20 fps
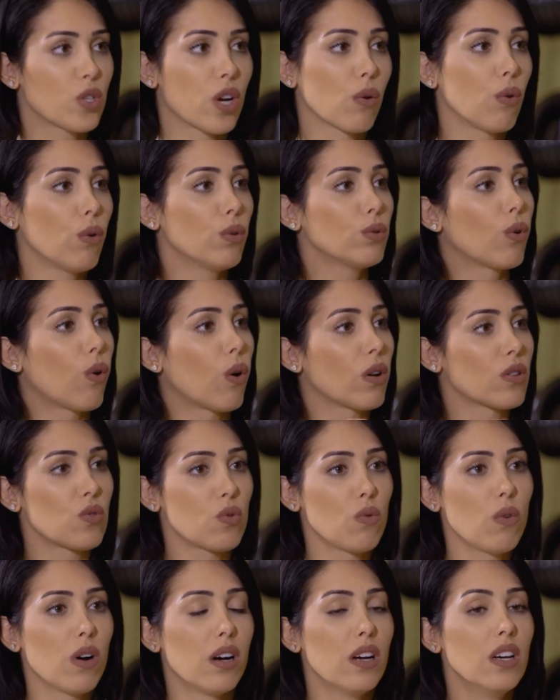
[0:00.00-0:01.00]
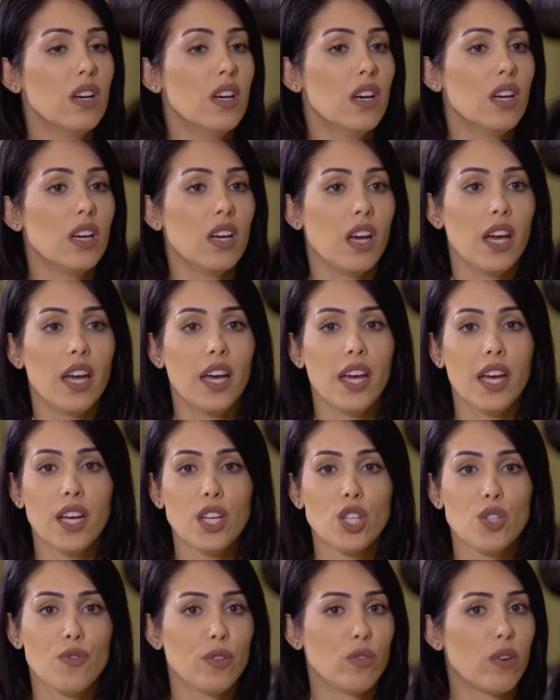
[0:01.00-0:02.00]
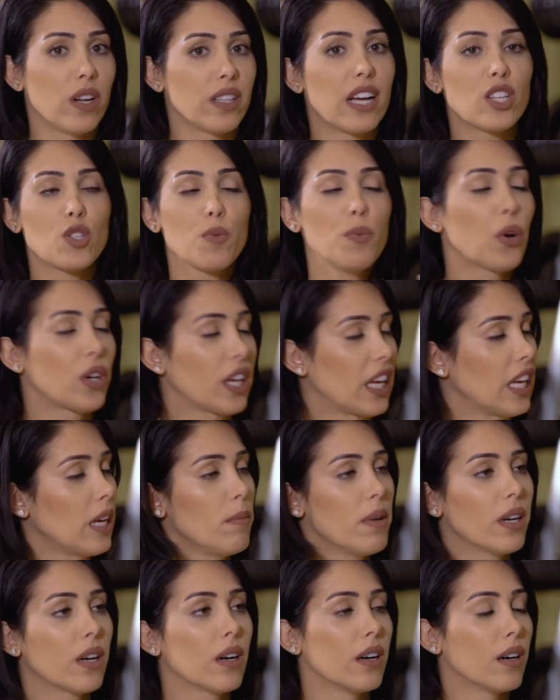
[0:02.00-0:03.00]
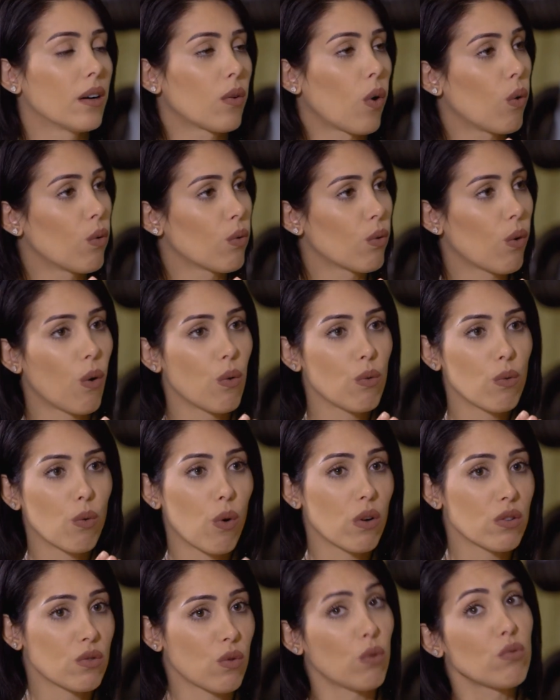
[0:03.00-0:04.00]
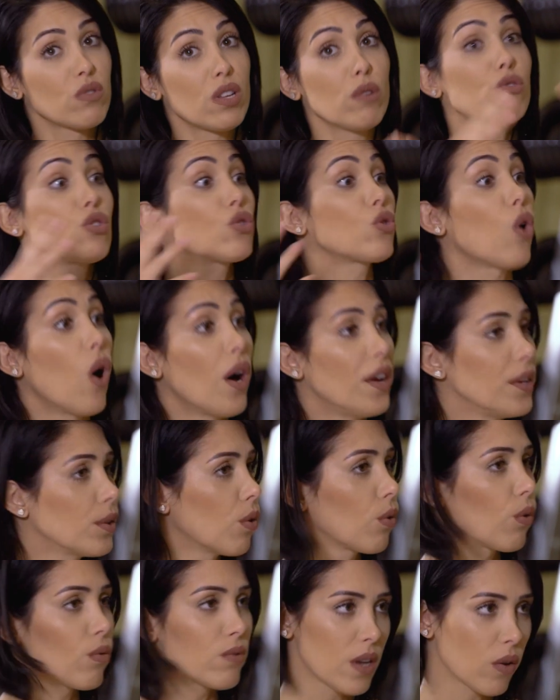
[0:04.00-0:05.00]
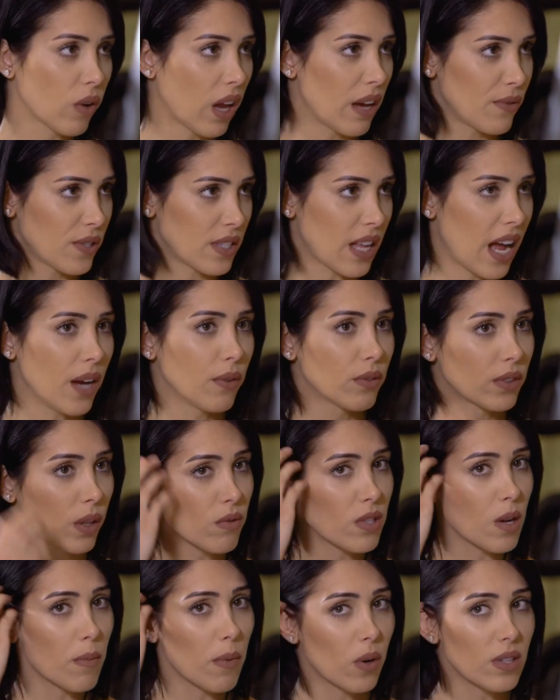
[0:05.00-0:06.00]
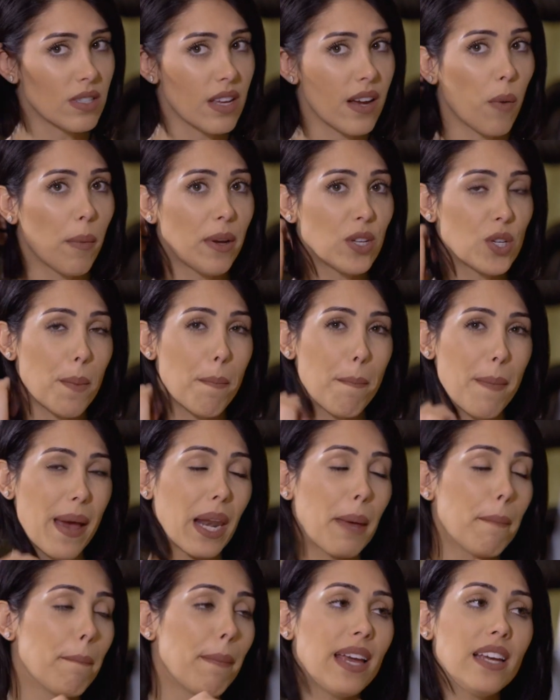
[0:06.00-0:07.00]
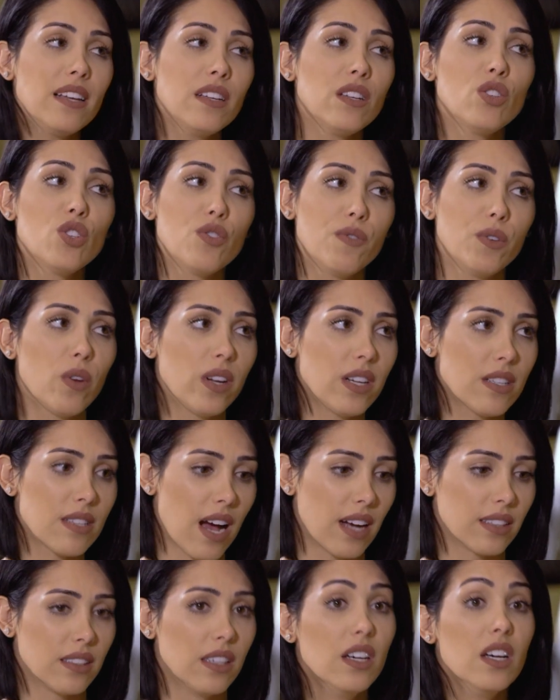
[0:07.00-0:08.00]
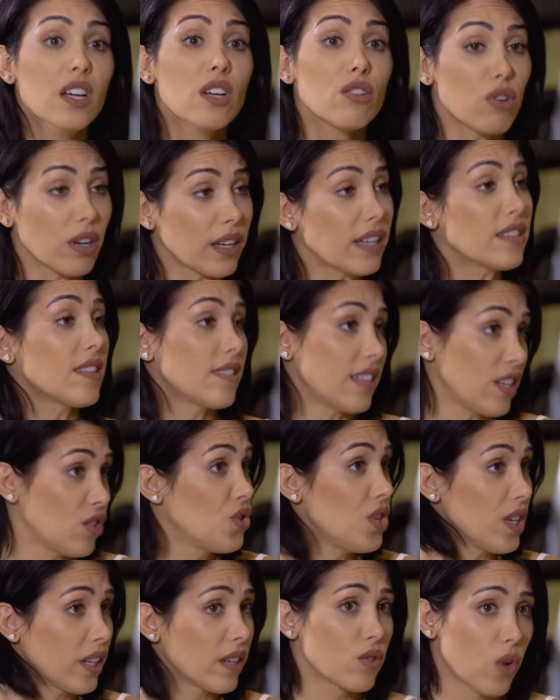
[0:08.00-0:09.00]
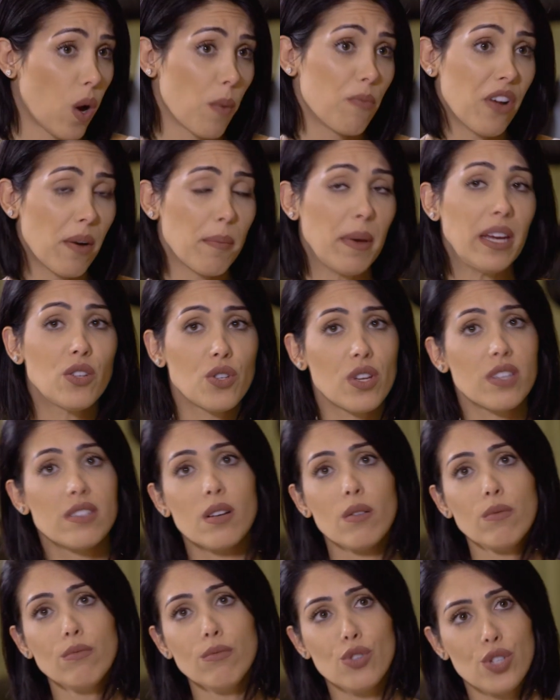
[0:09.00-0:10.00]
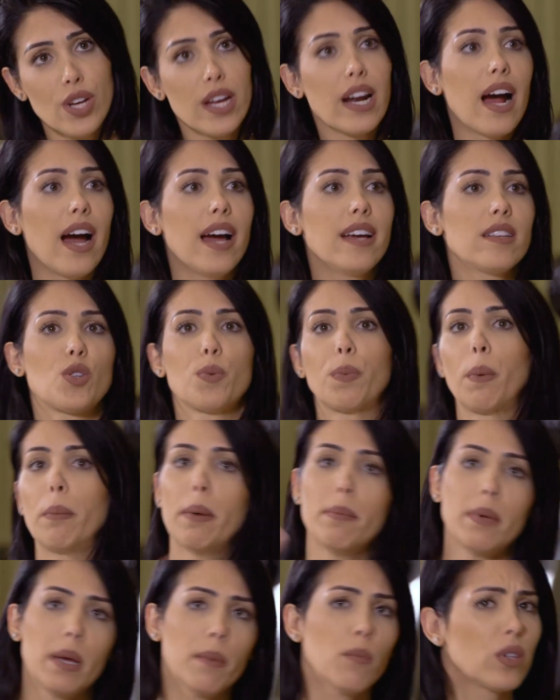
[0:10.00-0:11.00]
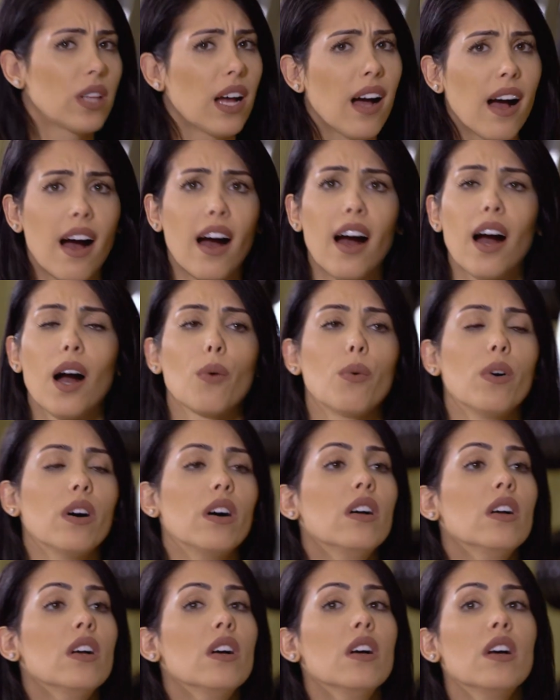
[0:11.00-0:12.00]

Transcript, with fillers: de acordo com a sua é, individualidade bioquímica, com, com, com, com, seu histórico, com seu lifestyle. Então isso é uma coisa realmente, ela é bem individualizada. Só que existem dicas, obviamente, que são gerais, tipo beber muita água,